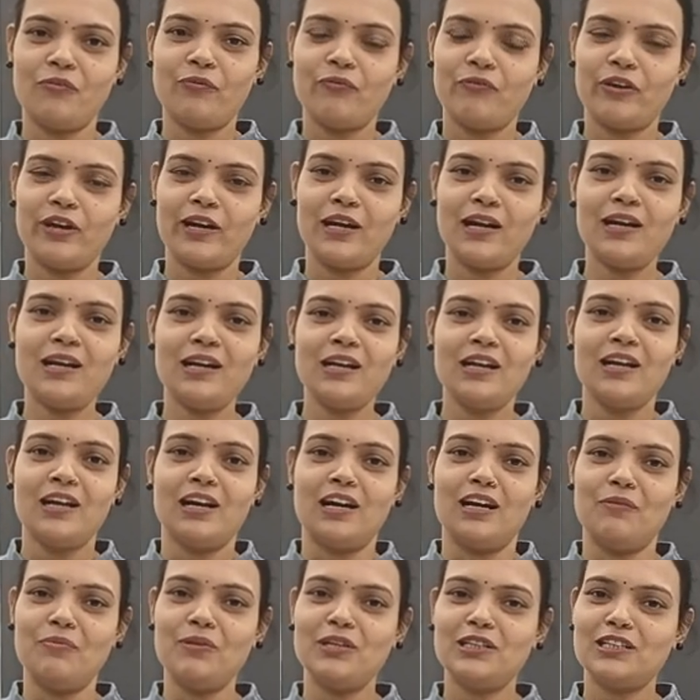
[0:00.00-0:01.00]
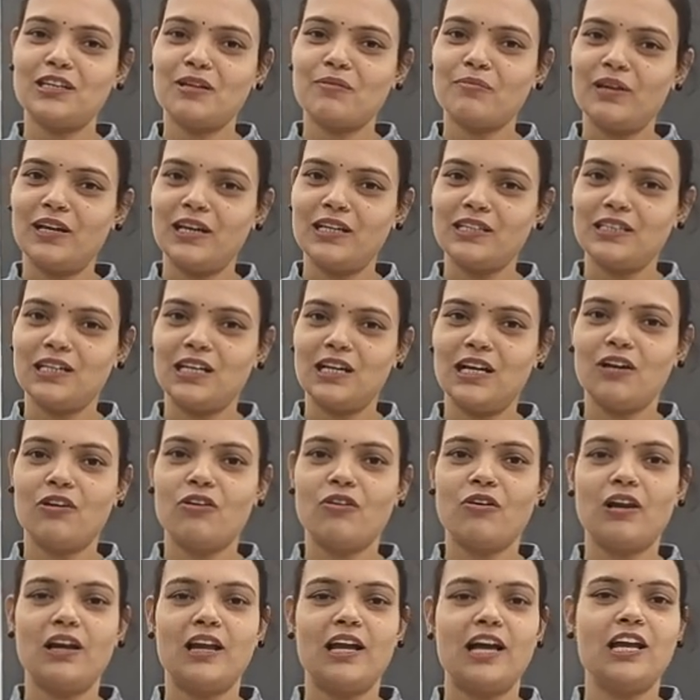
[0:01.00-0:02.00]
और फ्रेंड अभी तक मेरे
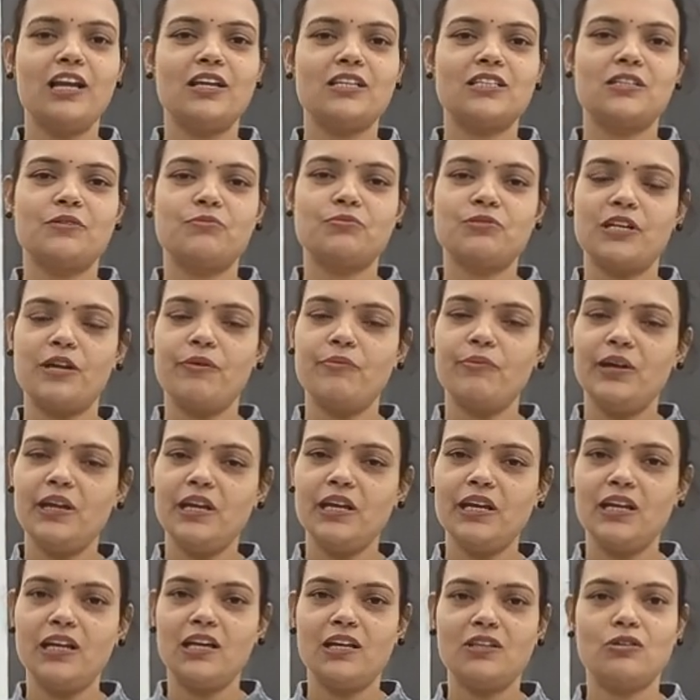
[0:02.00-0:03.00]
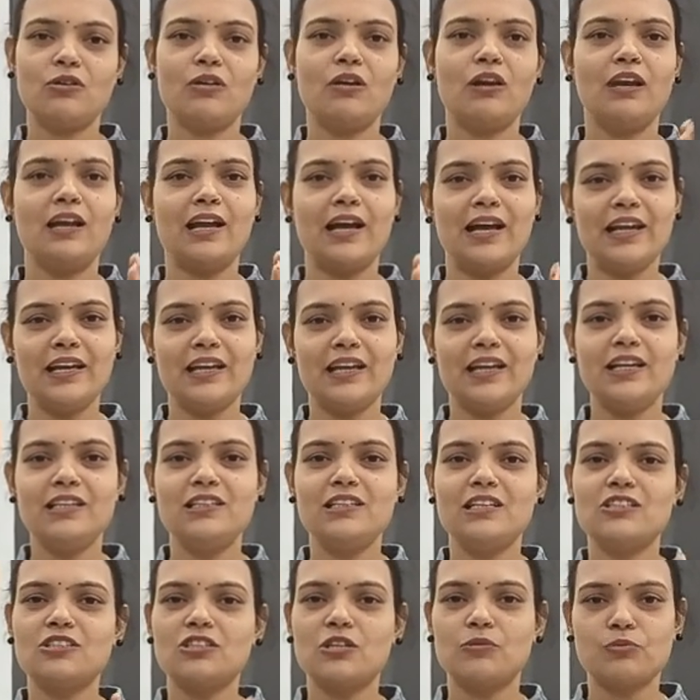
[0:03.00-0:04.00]
चैनल को अगर लाइक सब्सक्राइब नहीं किए तो लाइक
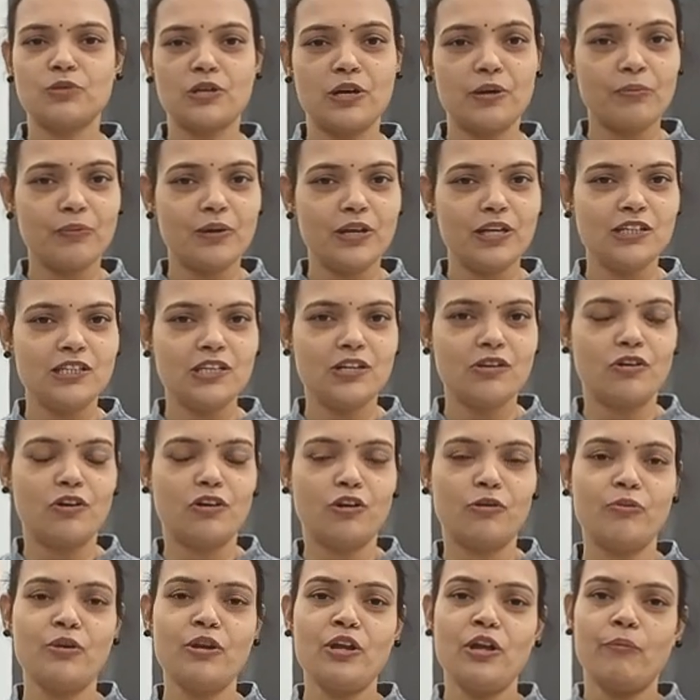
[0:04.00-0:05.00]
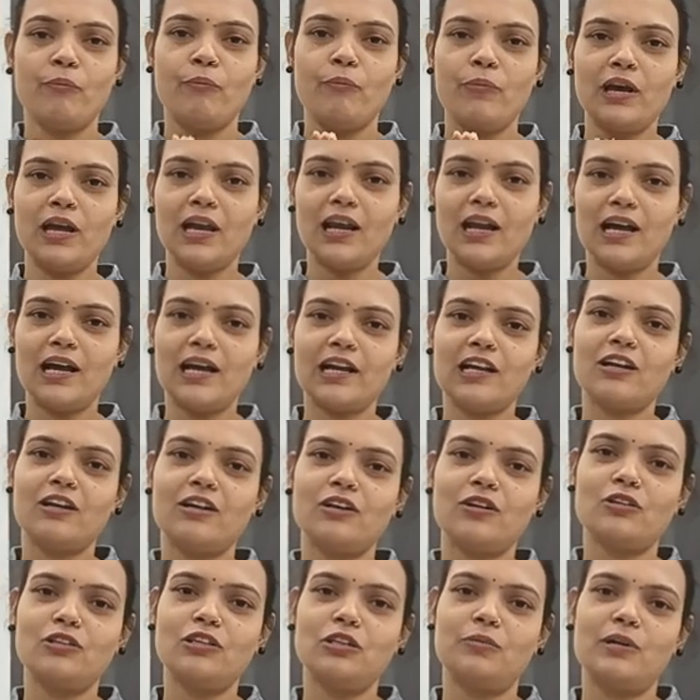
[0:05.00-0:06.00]
कीजिए सब्सक्राइब कीजिए और बेल
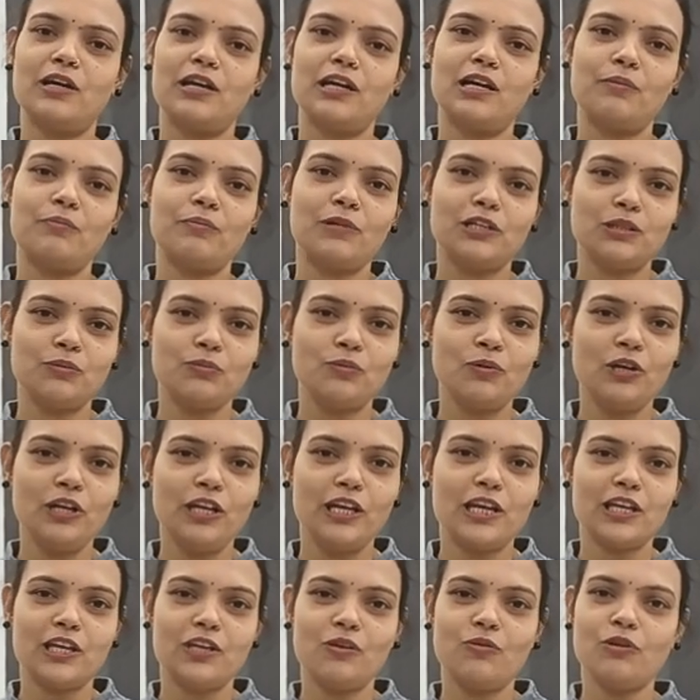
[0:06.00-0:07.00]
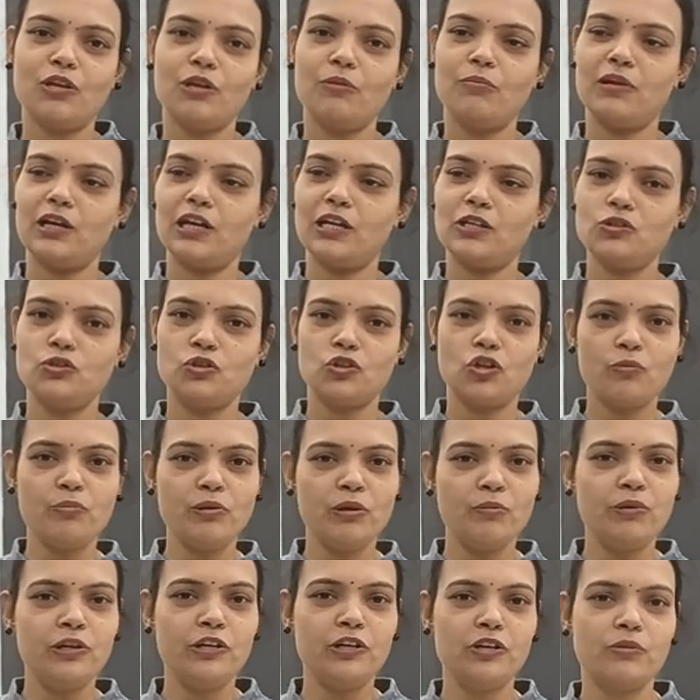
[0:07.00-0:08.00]
आइकन को दबाना मत भूलिए क्योंकि मेरा
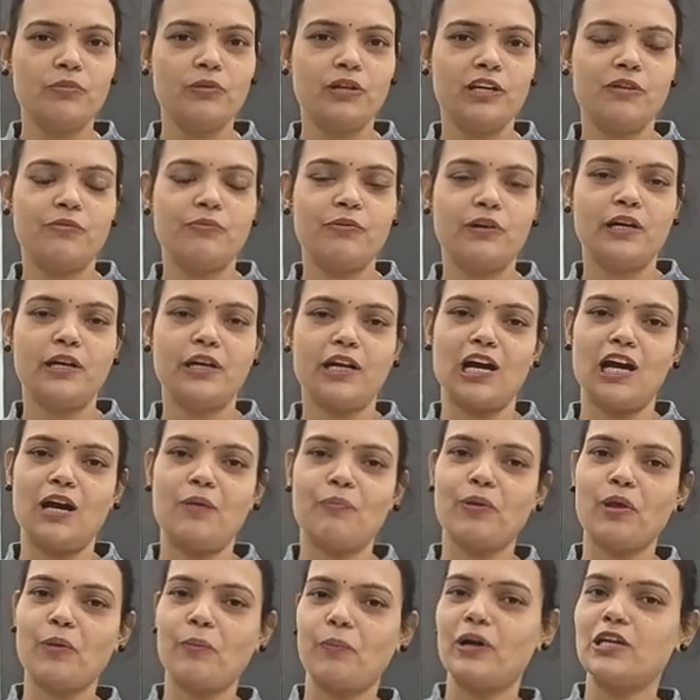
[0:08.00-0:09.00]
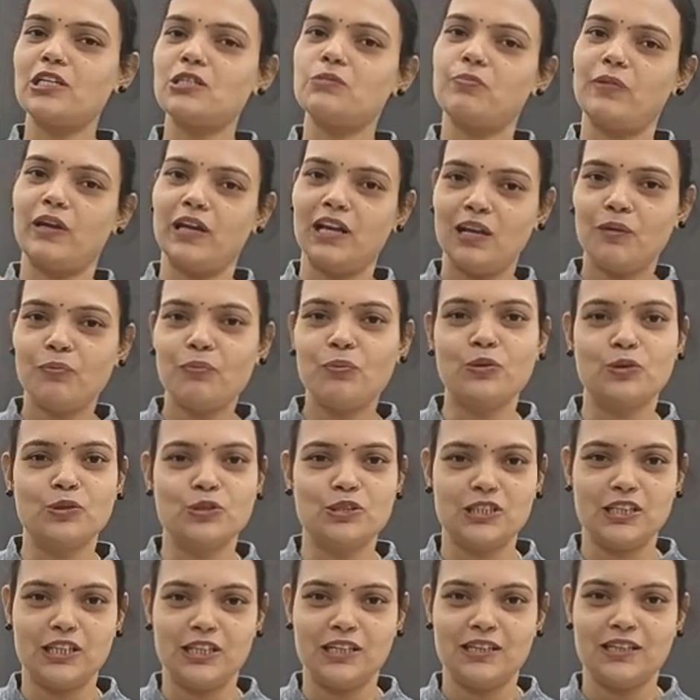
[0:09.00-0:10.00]
जो भी वीडियो बने फ्रेंड आपके पास पहले
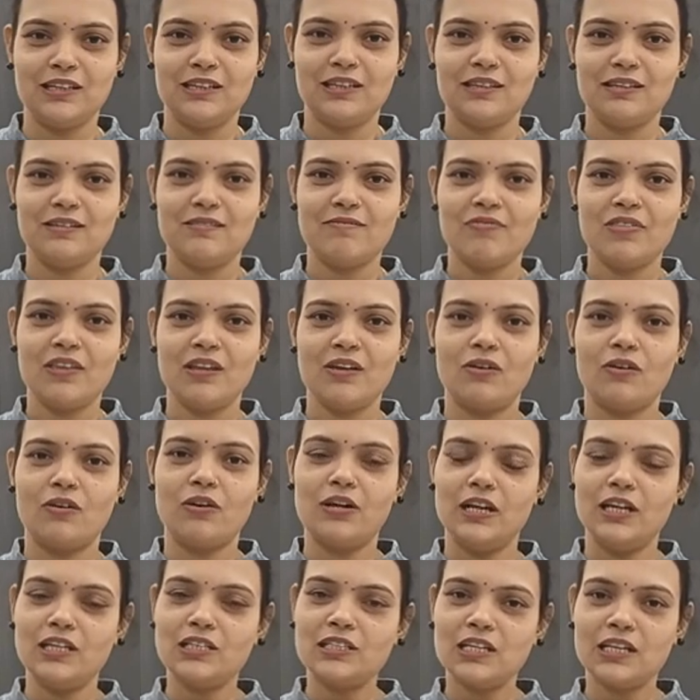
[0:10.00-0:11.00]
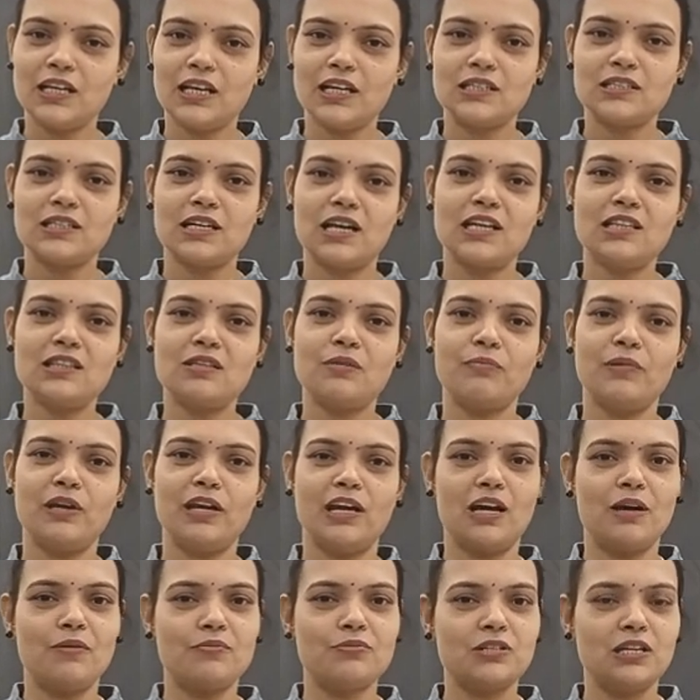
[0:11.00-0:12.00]
पहुंचे और इसी के साथ
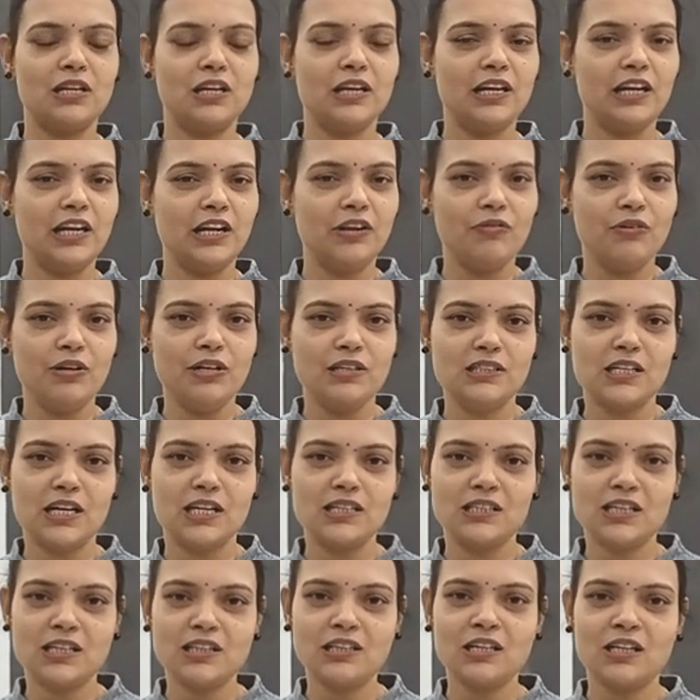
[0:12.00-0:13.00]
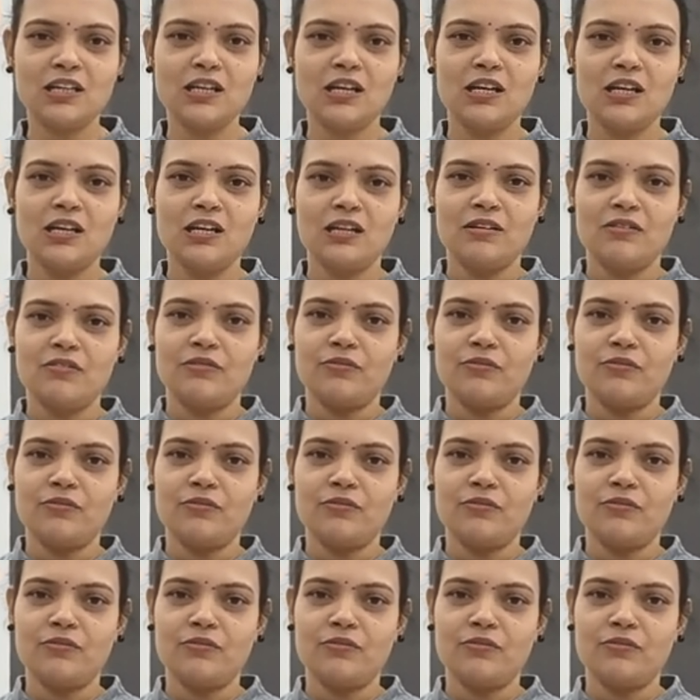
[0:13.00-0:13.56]
मैं आपसे ले रही हूँ इजाजत